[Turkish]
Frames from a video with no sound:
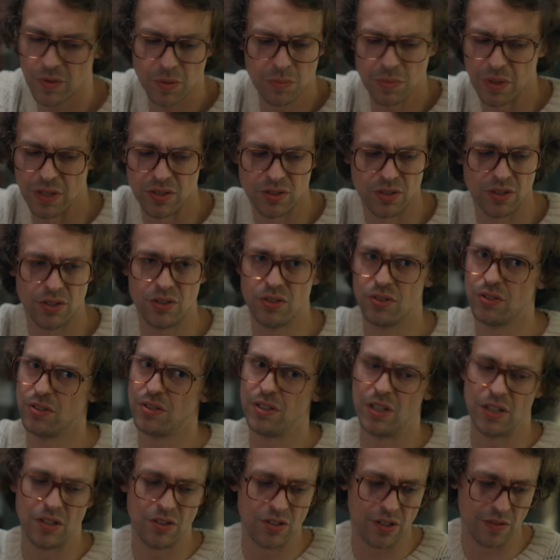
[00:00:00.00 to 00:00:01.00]
E, bence
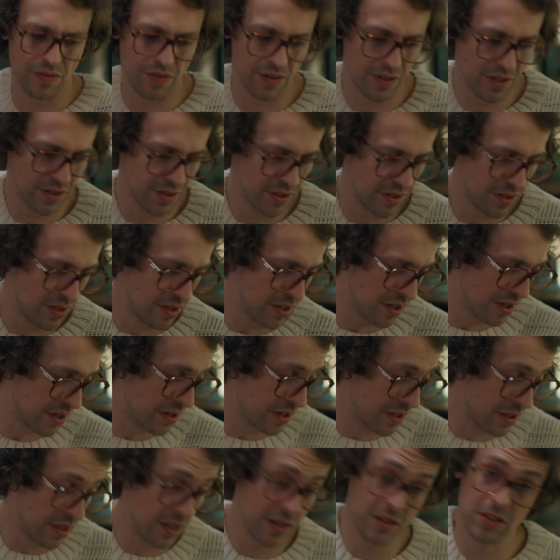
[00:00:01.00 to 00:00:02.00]
hiç delice falan değil.
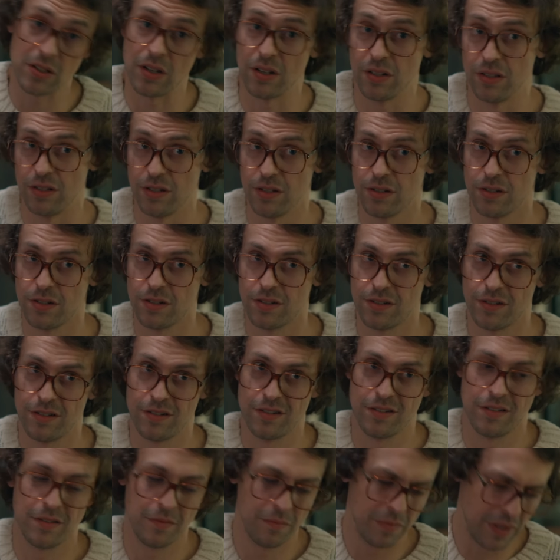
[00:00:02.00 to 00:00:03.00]
Anneler saklar.
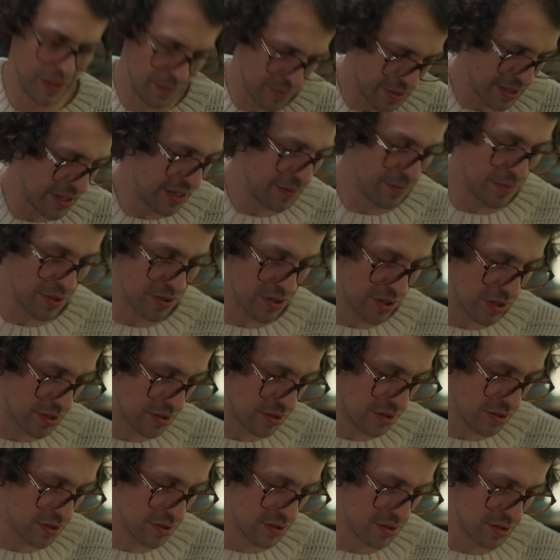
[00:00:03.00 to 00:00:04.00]
Benim annem de
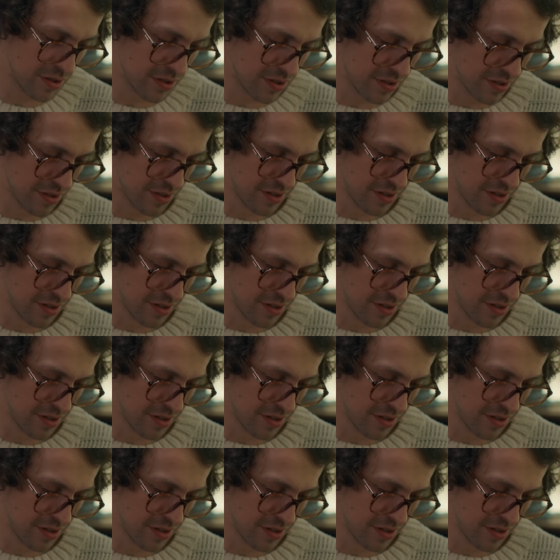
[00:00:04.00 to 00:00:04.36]
saklardı.